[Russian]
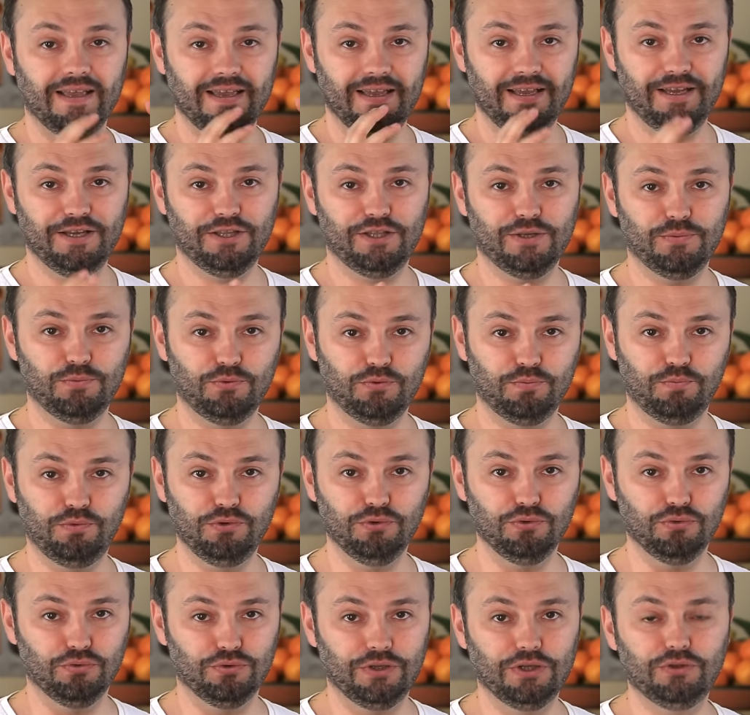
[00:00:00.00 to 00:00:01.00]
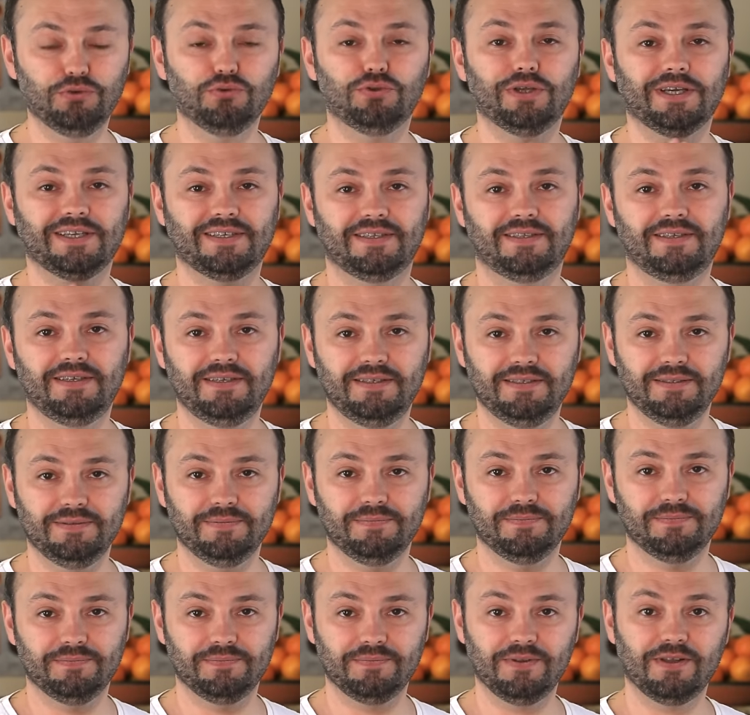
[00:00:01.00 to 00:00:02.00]
Этому блюду дадут остыть.
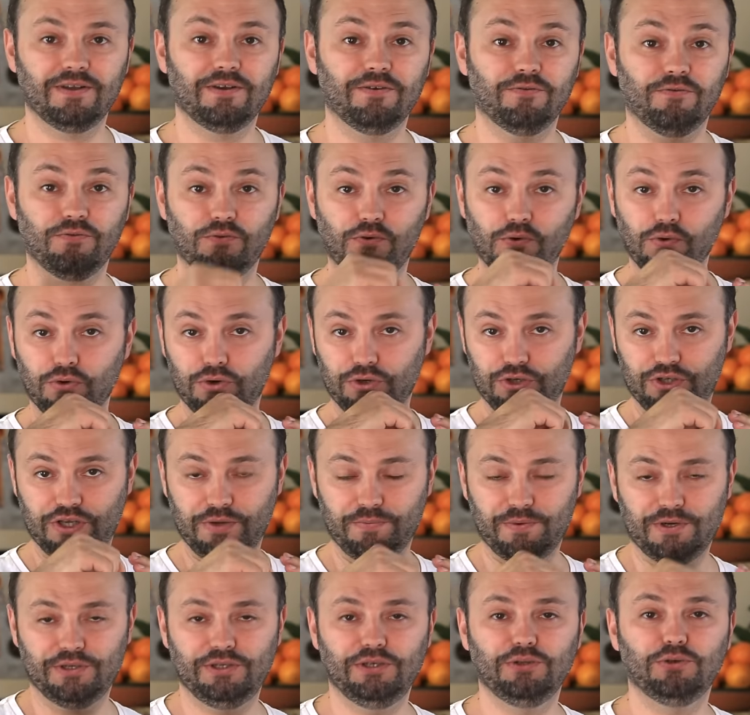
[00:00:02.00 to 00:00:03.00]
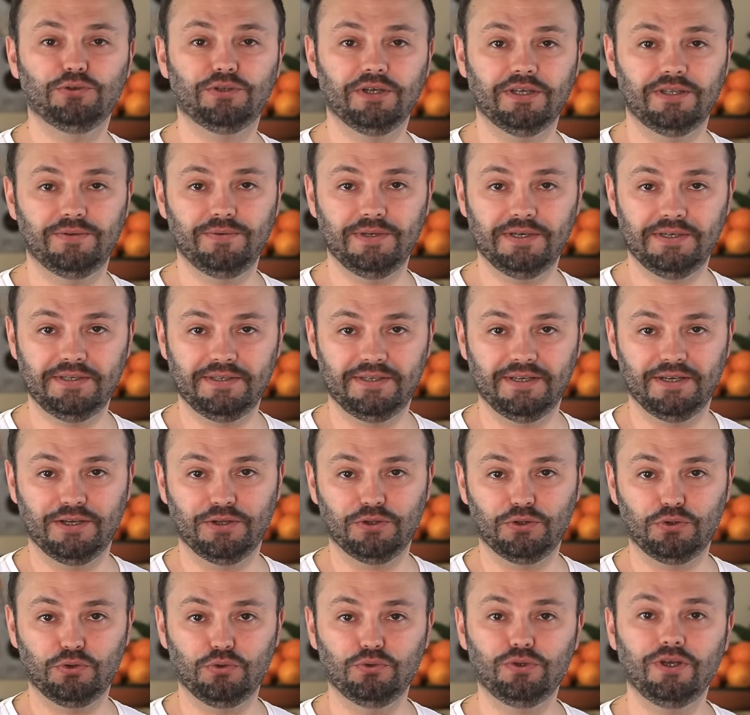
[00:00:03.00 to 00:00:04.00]
В корочке проделают отверстие.
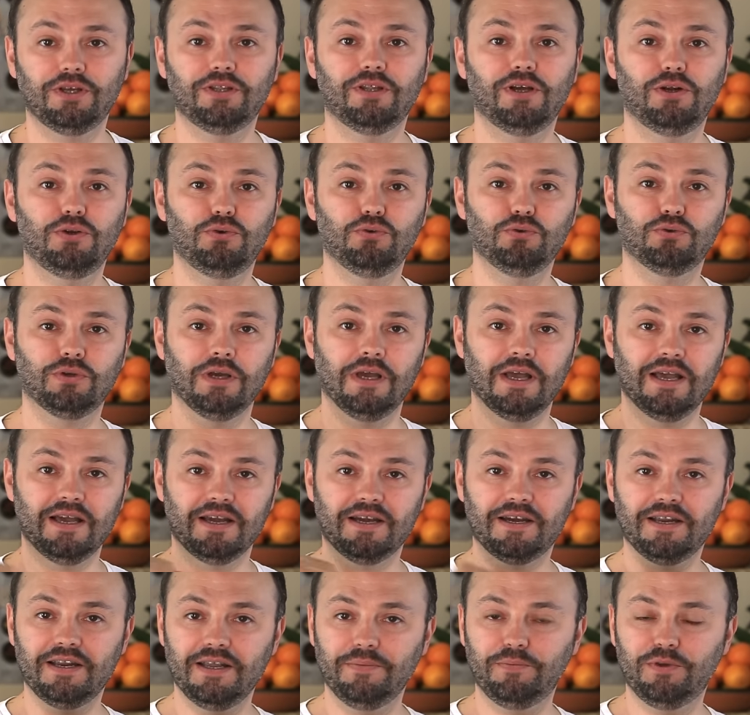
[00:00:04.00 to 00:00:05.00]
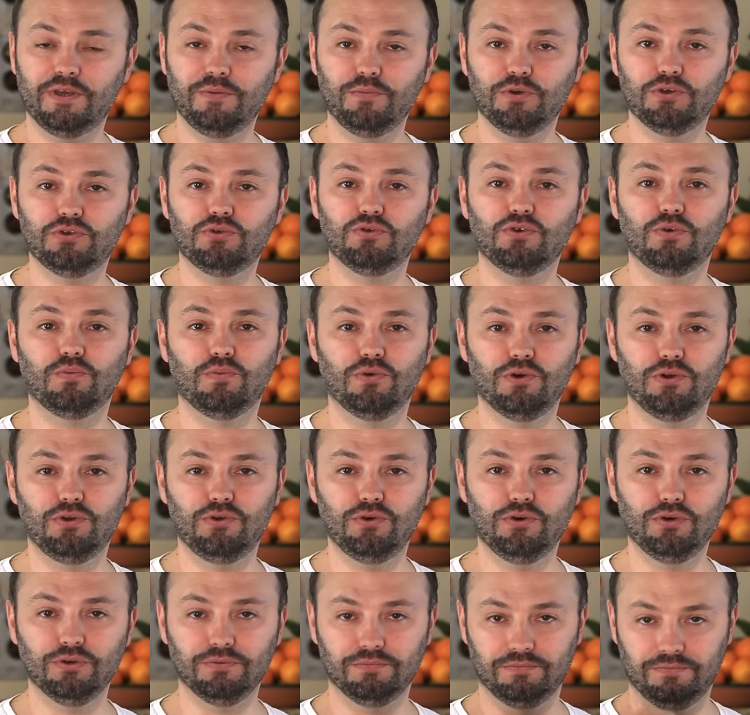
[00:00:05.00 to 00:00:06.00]
Туда нальют крепкий мясной
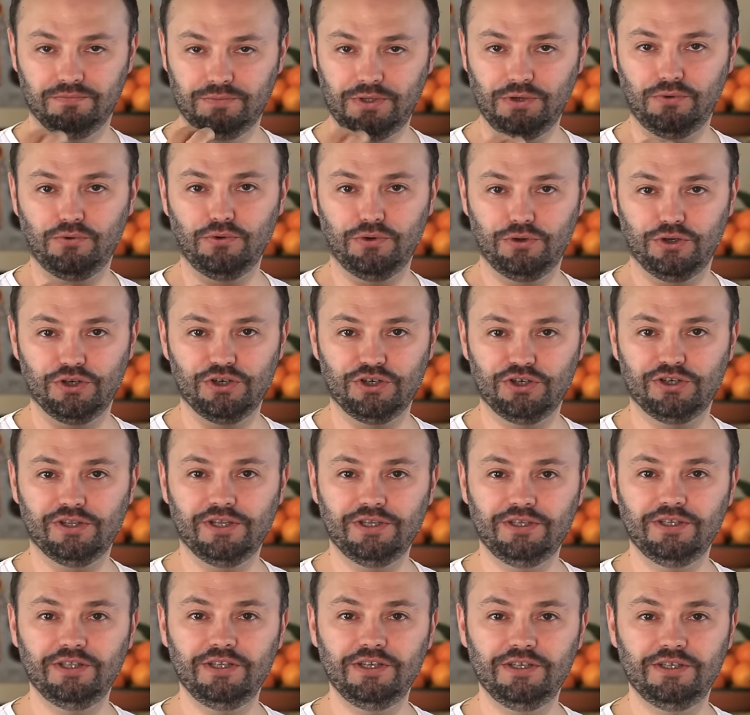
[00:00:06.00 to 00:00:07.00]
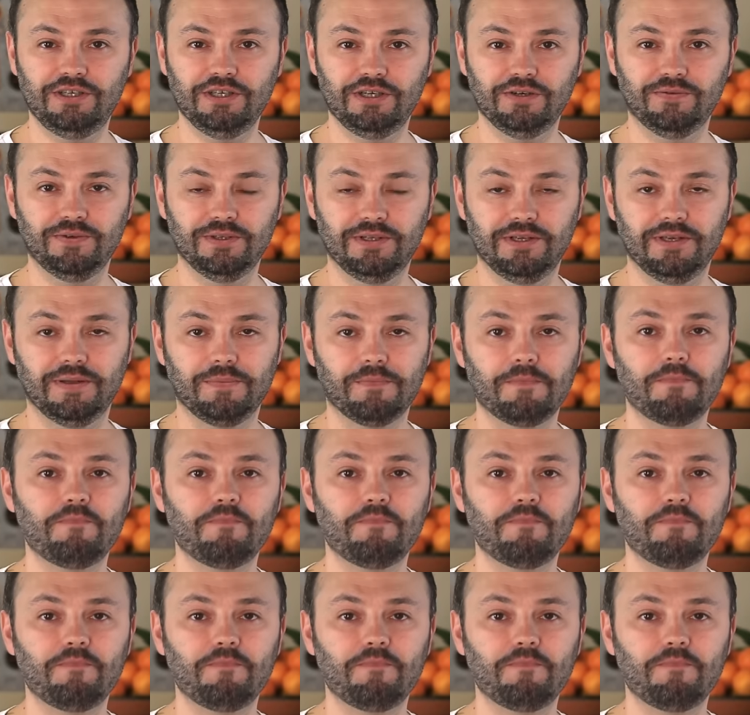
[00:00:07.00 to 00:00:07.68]
бульон, такой желатинизированный.